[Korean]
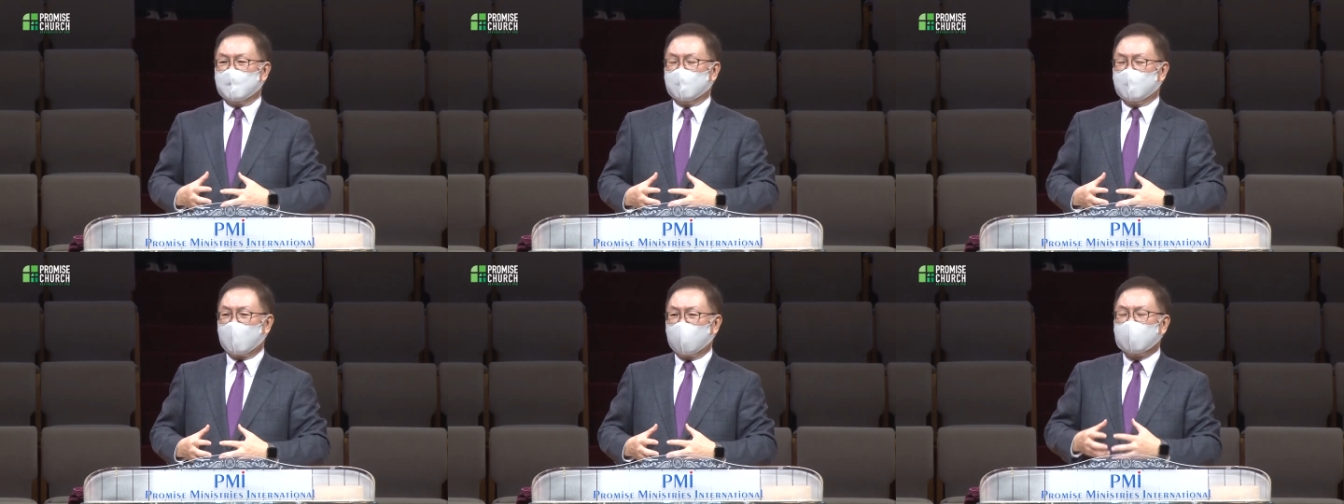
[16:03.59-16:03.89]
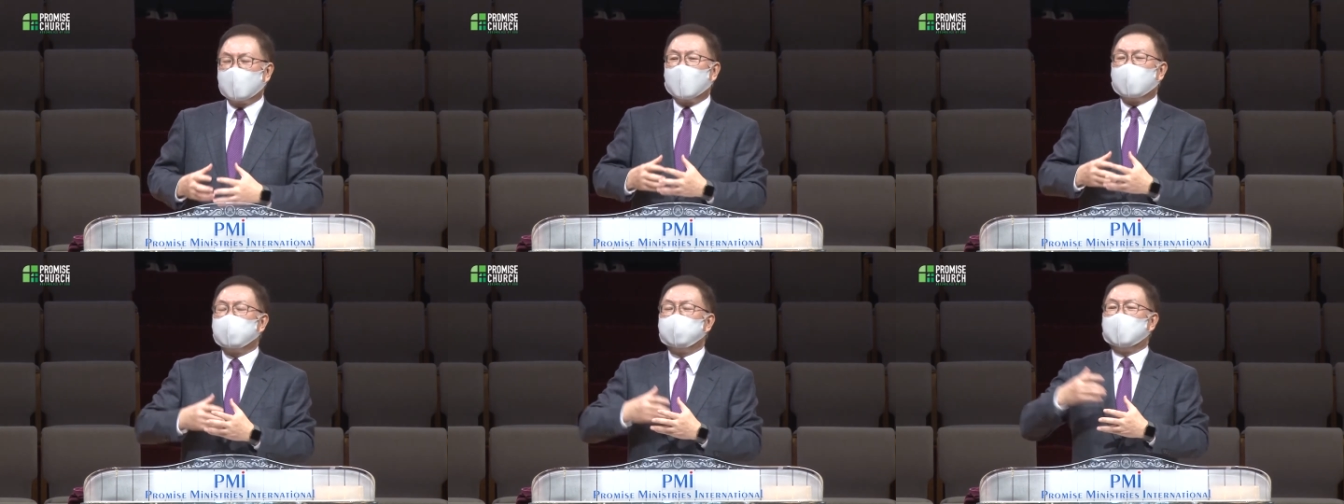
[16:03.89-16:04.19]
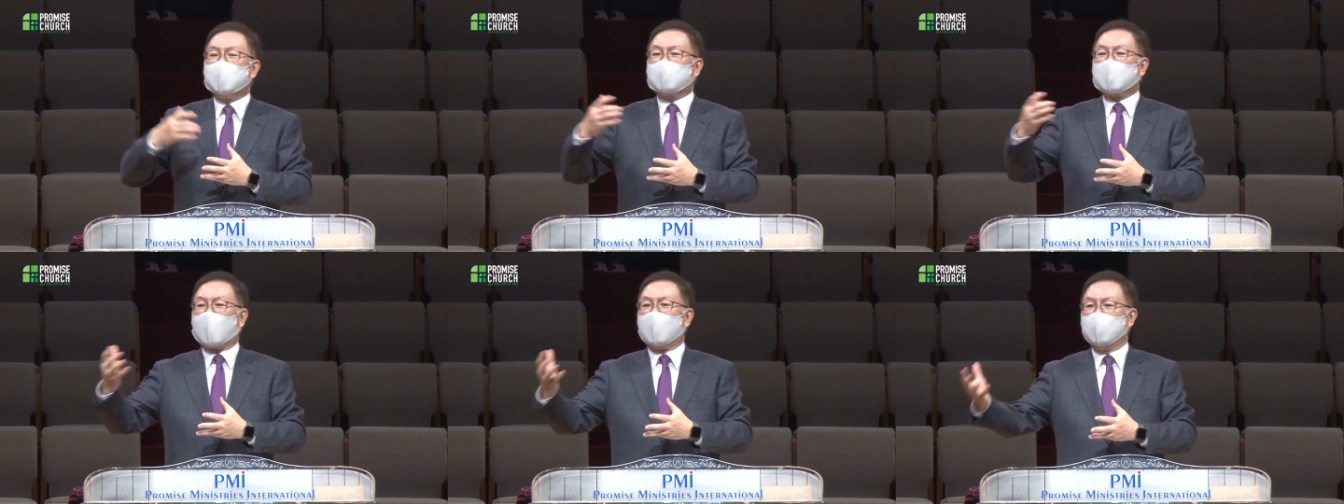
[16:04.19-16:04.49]

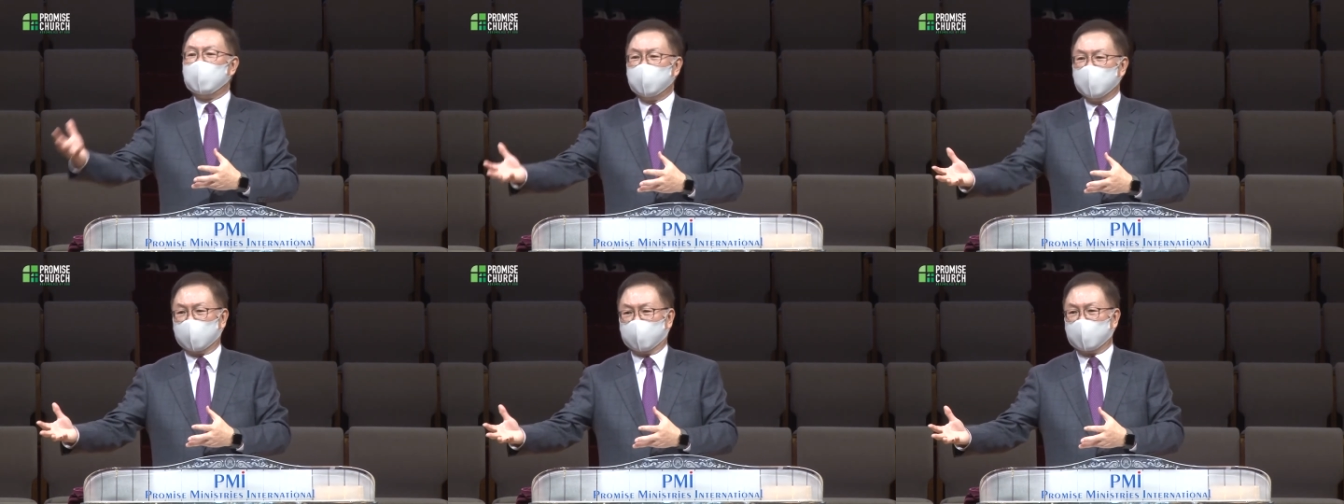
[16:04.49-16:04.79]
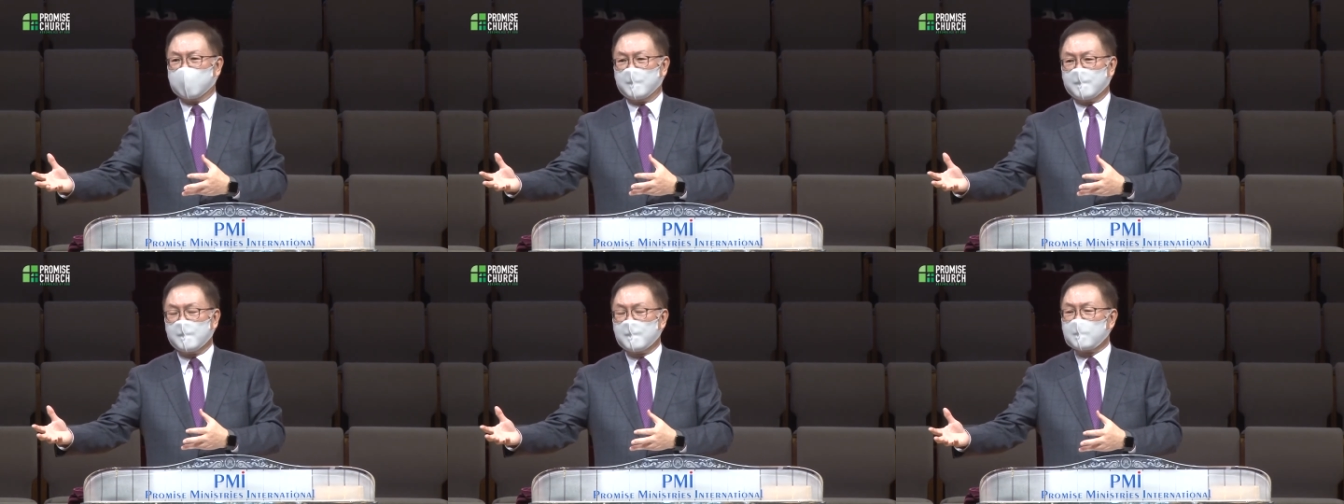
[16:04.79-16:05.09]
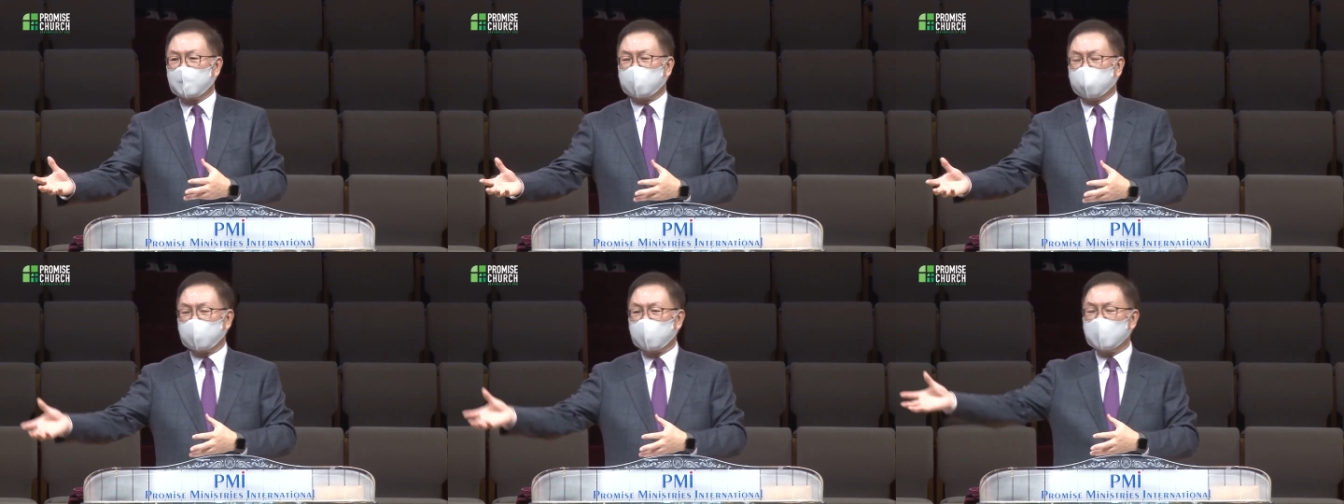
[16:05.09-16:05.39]
하나님을 닮은
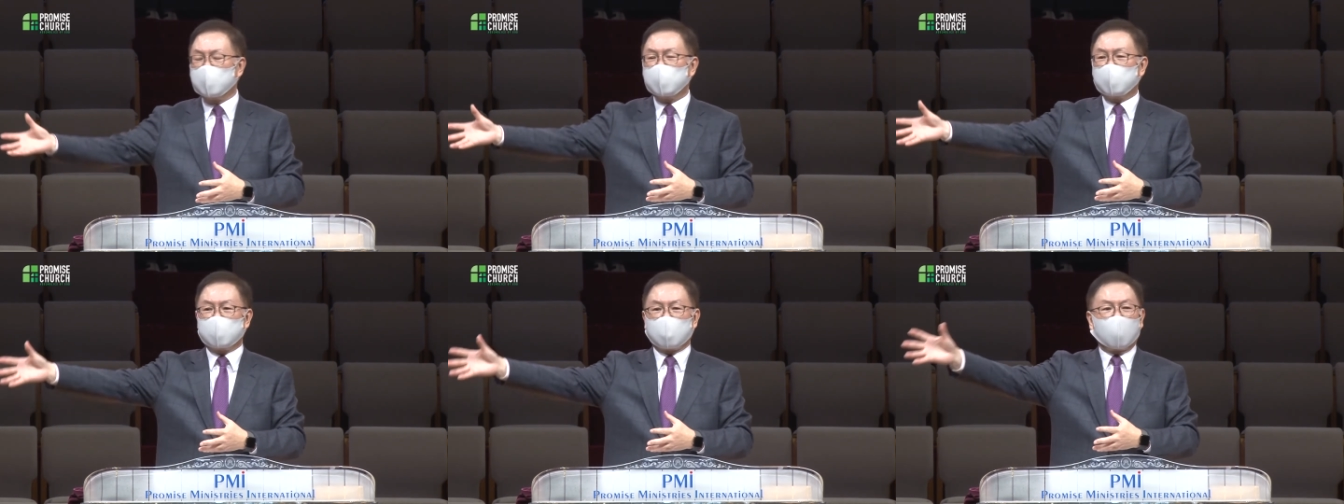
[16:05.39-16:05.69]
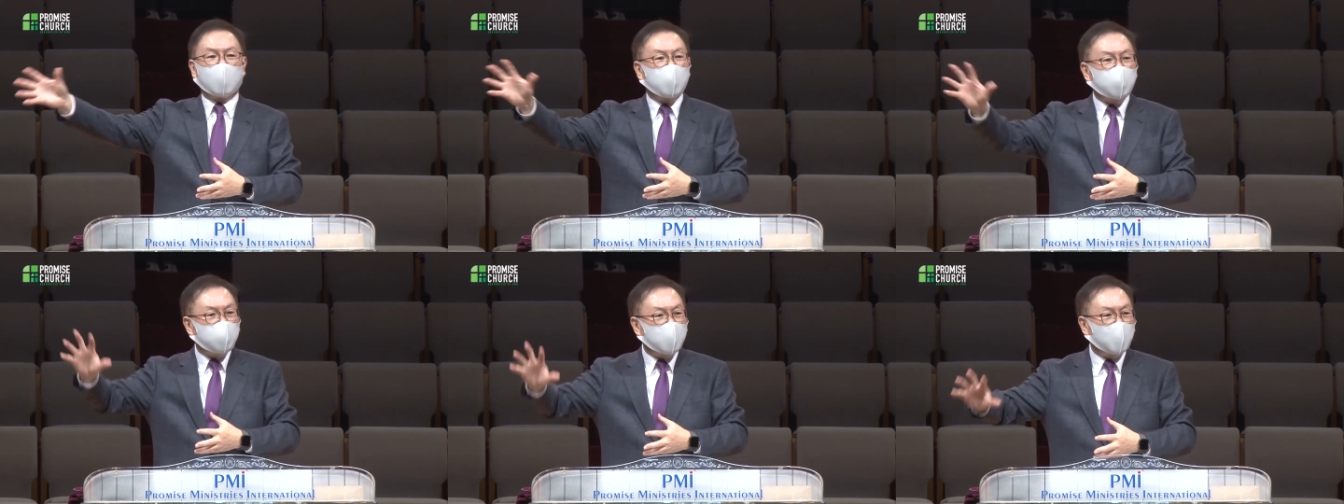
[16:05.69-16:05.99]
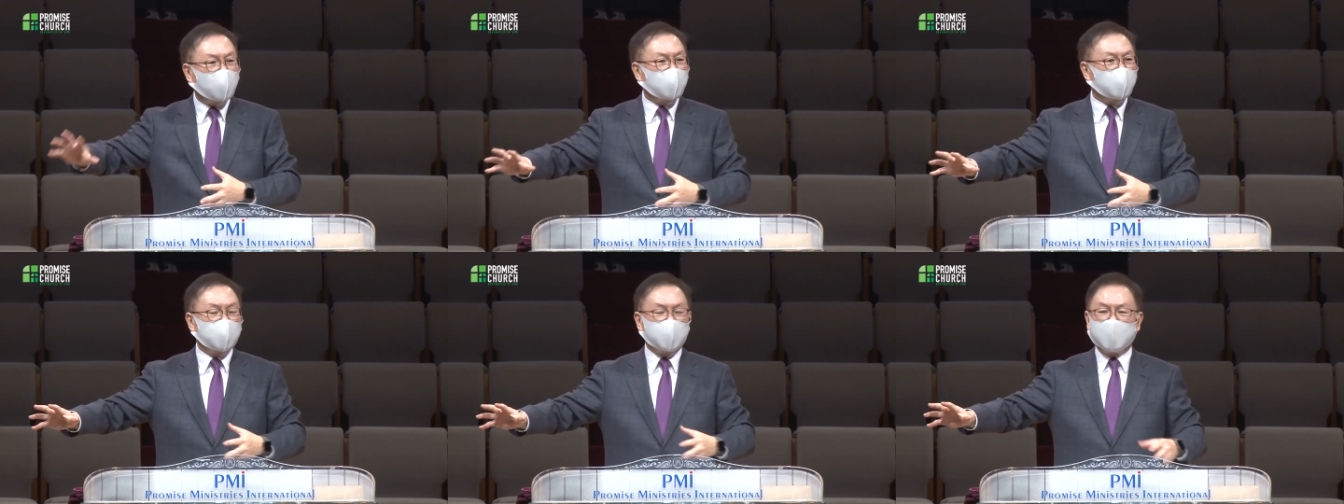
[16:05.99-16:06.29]
그런
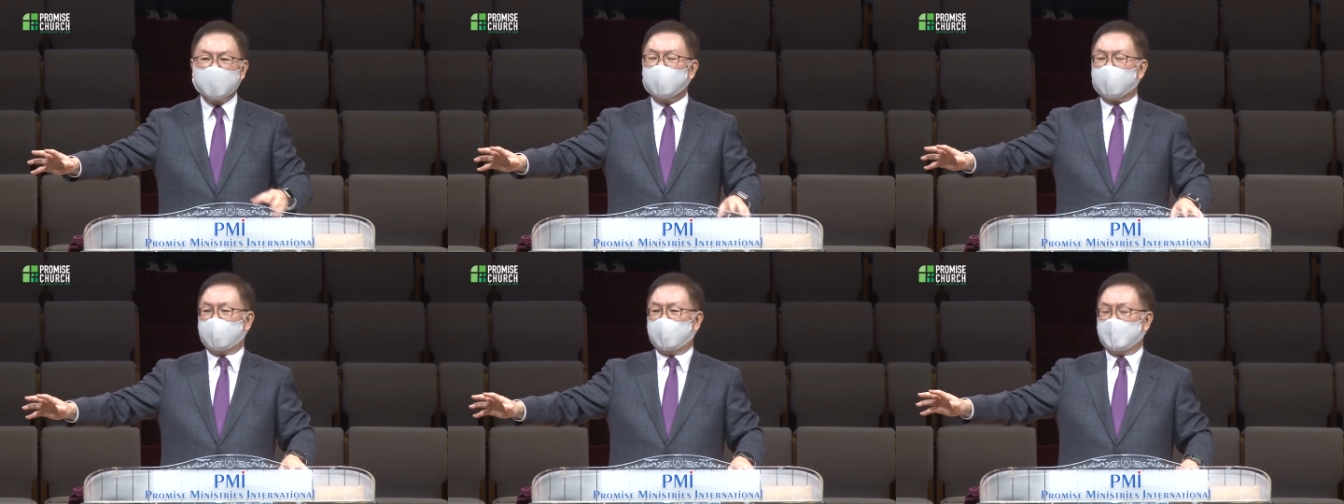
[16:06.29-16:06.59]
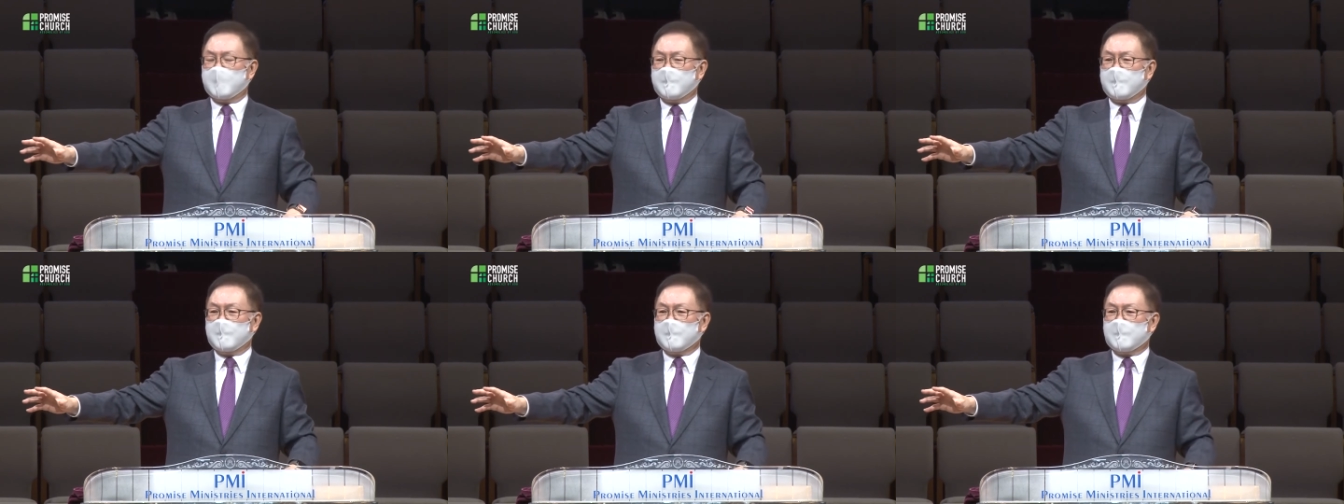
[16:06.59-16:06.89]
생명들이